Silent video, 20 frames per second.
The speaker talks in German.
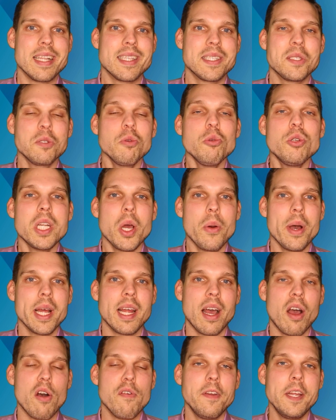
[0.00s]
als
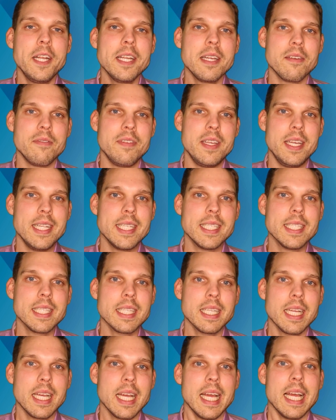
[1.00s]
Zuschauer darauf
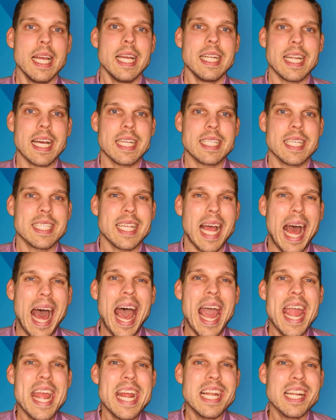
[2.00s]
hingewiesen, dass es
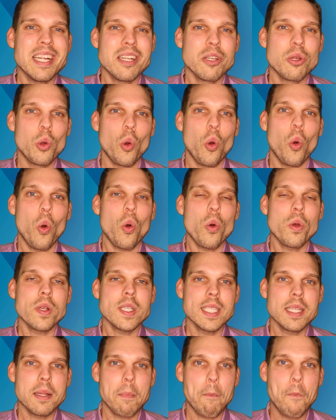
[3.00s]
einen
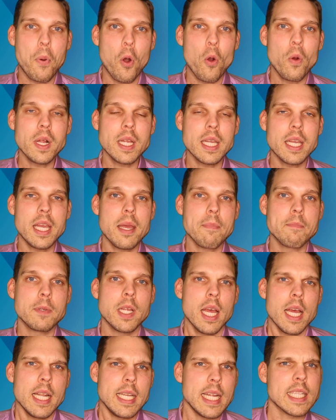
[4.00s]
großen Punkt
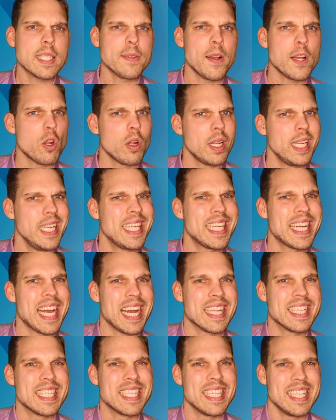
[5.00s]
gibt, der zwar noch nicht
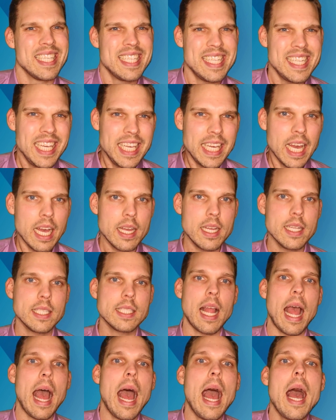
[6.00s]
ganz sicher
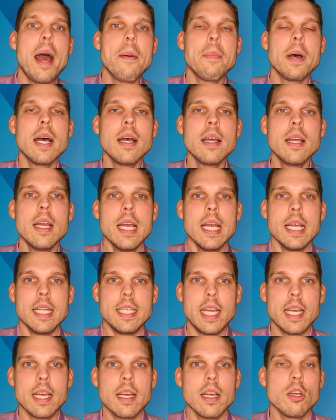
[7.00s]
ist, aber
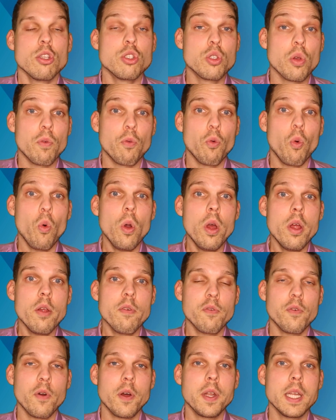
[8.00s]
der
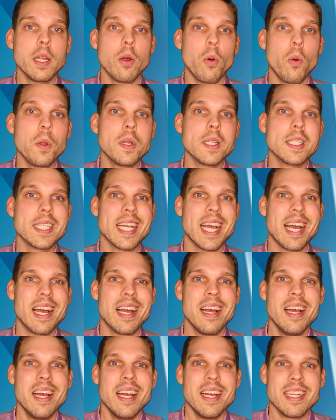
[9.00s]
sowohl von
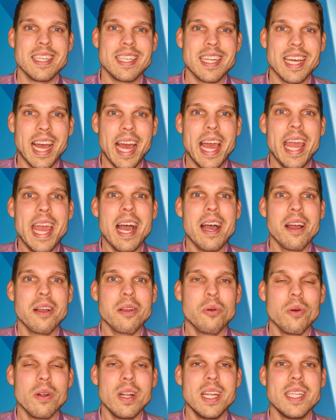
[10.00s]
unserer
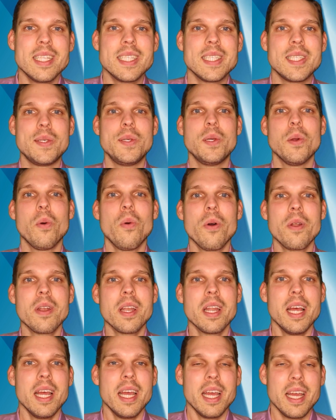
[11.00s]

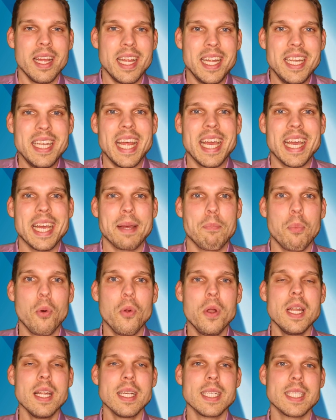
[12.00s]
Dreierkoalition in der
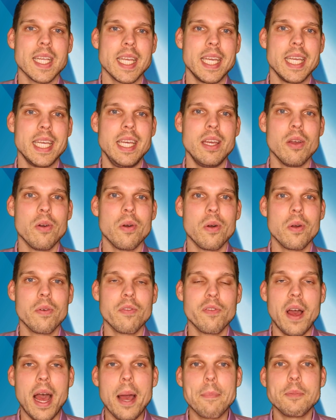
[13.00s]

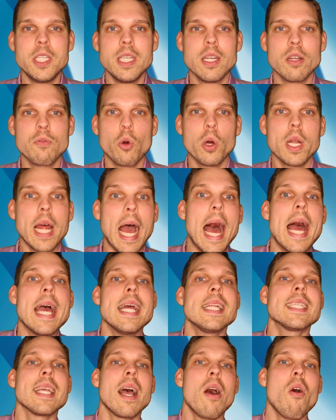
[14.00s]
Bundesregierung verabschiedet wurde,
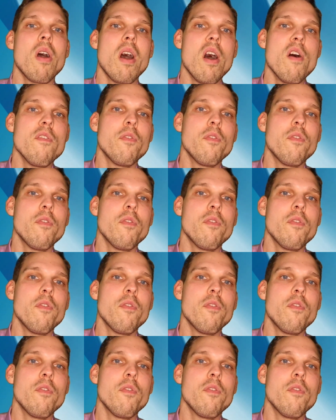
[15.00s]
als auch